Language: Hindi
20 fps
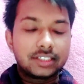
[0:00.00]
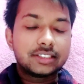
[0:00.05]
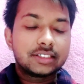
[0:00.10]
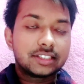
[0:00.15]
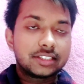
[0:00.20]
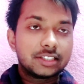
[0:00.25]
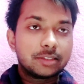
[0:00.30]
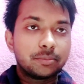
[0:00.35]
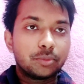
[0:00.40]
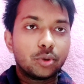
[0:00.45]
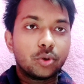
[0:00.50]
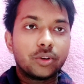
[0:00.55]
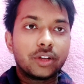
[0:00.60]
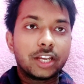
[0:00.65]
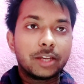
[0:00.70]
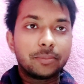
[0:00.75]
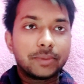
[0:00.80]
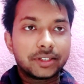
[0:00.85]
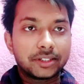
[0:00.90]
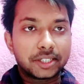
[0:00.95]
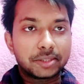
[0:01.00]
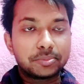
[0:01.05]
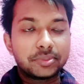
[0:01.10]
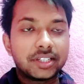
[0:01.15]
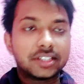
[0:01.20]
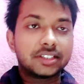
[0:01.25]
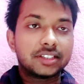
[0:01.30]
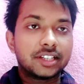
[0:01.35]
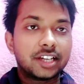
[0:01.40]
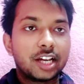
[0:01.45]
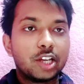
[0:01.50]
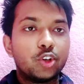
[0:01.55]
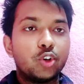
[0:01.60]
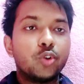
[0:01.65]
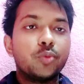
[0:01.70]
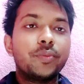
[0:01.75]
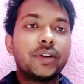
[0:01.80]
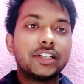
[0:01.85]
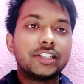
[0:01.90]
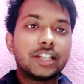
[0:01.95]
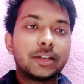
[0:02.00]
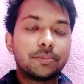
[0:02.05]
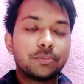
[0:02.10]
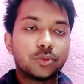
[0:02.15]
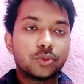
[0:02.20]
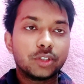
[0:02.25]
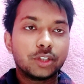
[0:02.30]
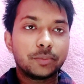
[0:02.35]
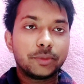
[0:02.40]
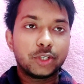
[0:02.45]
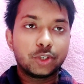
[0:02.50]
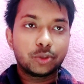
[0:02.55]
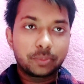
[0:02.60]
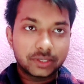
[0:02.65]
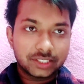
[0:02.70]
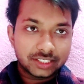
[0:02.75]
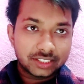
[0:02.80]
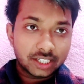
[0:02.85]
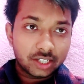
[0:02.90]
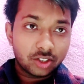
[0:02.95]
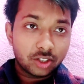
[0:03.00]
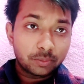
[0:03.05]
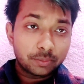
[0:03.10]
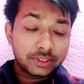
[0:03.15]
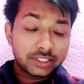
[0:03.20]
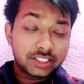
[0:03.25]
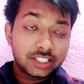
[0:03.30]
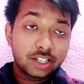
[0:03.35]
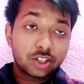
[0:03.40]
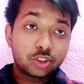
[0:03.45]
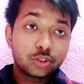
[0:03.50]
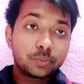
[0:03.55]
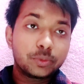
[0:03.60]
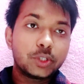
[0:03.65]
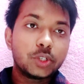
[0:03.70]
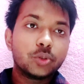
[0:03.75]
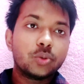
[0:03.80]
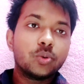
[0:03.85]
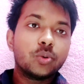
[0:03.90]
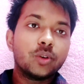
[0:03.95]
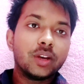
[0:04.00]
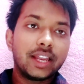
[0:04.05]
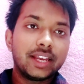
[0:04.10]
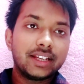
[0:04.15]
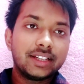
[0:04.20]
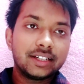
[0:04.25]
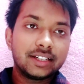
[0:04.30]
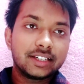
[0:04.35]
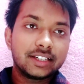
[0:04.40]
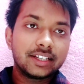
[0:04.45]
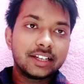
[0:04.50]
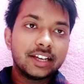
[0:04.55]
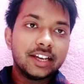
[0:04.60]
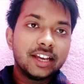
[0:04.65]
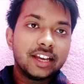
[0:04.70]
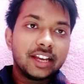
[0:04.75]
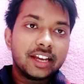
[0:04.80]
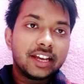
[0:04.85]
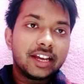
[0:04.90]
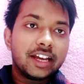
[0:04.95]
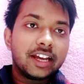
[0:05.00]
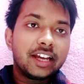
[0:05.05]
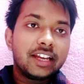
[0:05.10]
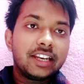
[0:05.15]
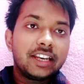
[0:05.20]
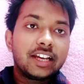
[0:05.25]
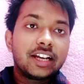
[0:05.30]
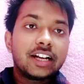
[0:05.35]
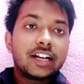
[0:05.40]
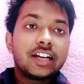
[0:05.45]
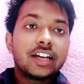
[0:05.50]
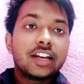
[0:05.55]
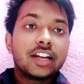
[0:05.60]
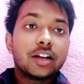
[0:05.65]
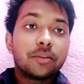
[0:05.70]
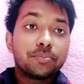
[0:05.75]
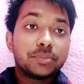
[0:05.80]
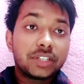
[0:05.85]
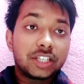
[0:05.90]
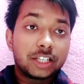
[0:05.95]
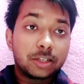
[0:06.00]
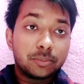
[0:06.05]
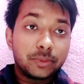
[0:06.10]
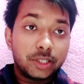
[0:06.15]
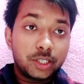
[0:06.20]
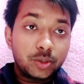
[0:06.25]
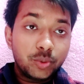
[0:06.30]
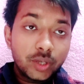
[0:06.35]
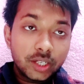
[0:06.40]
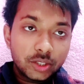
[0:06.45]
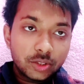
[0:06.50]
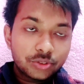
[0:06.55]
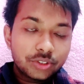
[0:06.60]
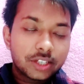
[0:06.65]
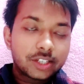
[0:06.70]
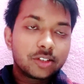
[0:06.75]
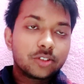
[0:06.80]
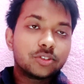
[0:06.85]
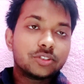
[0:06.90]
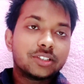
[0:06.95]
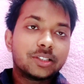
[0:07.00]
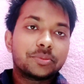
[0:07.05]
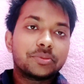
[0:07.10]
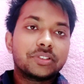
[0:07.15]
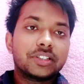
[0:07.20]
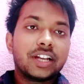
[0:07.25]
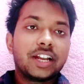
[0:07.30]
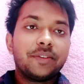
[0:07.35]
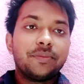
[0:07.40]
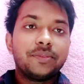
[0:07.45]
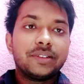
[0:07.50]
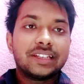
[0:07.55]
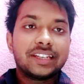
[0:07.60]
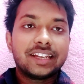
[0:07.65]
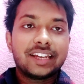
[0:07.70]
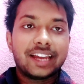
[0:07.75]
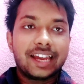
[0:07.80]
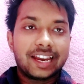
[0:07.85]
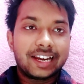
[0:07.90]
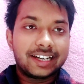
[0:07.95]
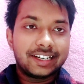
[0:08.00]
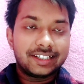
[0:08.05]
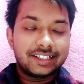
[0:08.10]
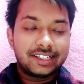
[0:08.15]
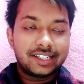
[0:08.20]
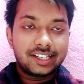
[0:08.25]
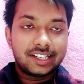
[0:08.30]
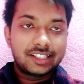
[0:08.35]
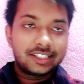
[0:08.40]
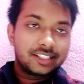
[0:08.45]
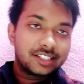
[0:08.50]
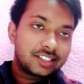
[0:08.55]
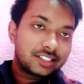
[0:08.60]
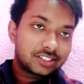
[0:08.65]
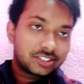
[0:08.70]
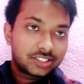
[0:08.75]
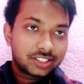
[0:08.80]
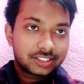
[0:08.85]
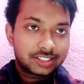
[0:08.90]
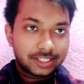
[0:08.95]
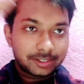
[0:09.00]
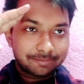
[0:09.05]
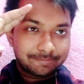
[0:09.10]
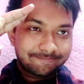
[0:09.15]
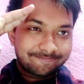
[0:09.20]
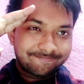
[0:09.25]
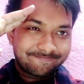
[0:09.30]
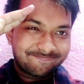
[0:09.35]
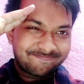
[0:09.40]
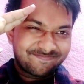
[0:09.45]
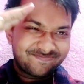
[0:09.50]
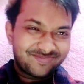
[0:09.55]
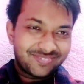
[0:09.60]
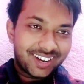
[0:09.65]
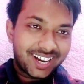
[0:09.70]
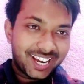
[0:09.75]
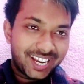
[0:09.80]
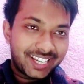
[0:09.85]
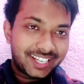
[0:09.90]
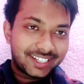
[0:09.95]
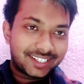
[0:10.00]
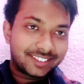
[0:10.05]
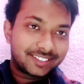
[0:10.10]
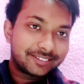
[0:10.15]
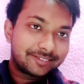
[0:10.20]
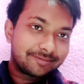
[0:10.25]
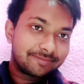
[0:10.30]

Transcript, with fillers: इसके साथ ये ब्लॉग यहीं पर खत्म करते हैं आई होप गाइज आपको ये वीडियो पसंद आया होगा पसंद आएगा तो वीडियो को लाइक करें एंड अगर आप चैनल में न्यू है तो चैनल को सब्सक्राइब करें एंड टेक केयर स्टे से बाय